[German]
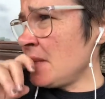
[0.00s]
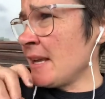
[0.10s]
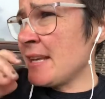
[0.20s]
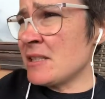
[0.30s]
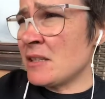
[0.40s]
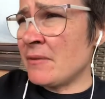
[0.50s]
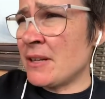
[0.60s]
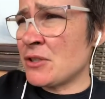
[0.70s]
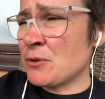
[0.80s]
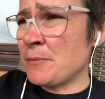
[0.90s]
Gestern
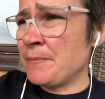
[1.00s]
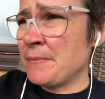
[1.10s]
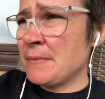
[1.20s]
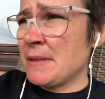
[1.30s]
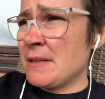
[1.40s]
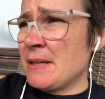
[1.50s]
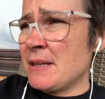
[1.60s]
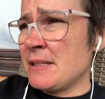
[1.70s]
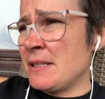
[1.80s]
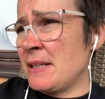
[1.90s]
war es so,
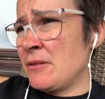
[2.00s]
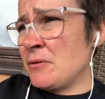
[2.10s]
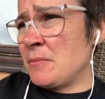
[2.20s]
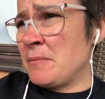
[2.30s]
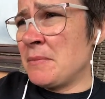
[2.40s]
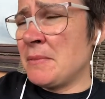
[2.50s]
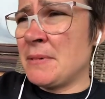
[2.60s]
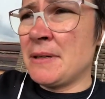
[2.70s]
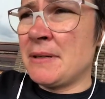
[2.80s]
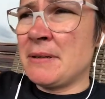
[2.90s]
dass ich dann um
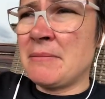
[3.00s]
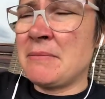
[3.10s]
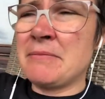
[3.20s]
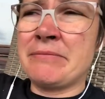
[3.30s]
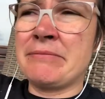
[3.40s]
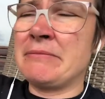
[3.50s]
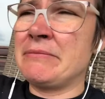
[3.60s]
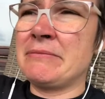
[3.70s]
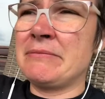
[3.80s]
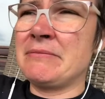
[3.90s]

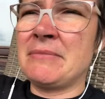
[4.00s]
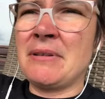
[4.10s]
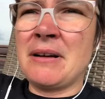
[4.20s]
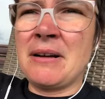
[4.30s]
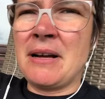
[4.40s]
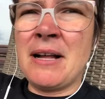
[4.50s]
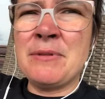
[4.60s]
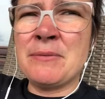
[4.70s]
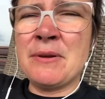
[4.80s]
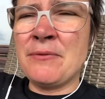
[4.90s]
äh,
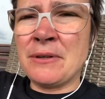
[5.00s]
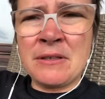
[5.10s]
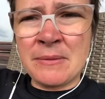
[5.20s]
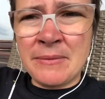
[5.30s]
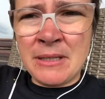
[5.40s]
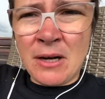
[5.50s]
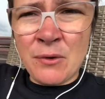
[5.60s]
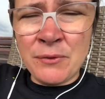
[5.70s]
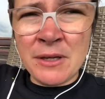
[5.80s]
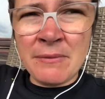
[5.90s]
halb zwölf dann zwar wieder
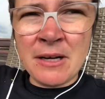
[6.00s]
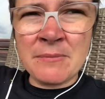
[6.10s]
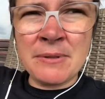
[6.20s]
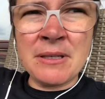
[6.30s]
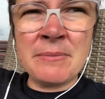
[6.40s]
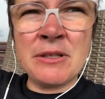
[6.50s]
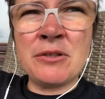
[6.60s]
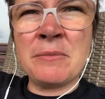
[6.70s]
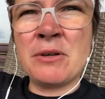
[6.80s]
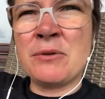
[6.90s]
aufgewacht bin, da bin ich
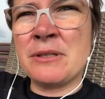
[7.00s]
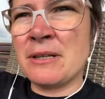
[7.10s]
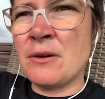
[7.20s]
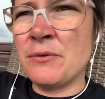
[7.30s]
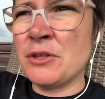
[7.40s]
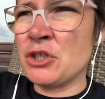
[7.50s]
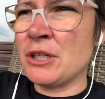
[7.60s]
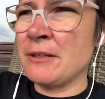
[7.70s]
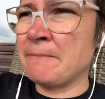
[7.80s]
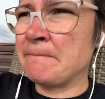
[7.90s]
nochmal kurz
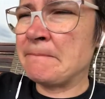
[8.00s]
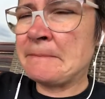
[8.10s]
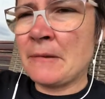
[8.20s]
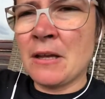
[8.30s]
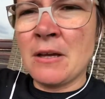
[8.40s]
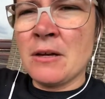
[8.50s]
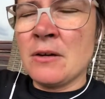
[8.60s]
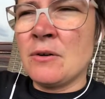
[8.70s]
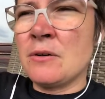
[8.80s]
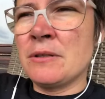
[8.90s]
aufgestanden
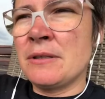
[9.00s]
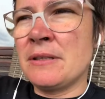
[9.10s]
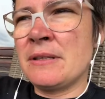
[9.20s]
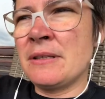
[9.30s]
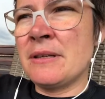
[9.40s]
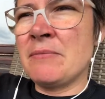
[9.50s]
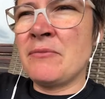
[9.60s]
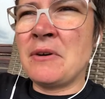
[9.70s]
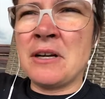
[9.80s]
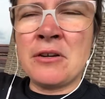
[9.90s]
und
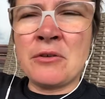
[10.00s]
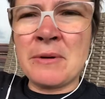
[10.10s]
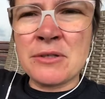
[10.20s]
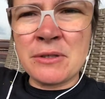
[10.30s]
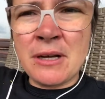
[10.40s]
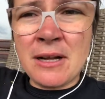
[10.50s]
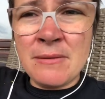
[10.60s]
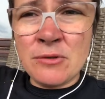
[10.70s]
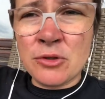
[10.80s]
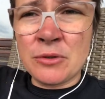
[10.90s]
ähm, war dann nochmal so eine
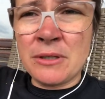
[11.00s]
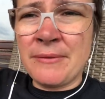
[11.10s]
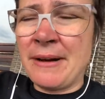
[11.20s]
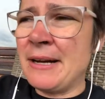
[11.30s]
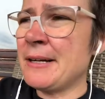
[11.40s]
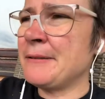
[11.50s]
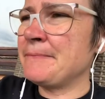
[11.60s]
halbe Stunde wach,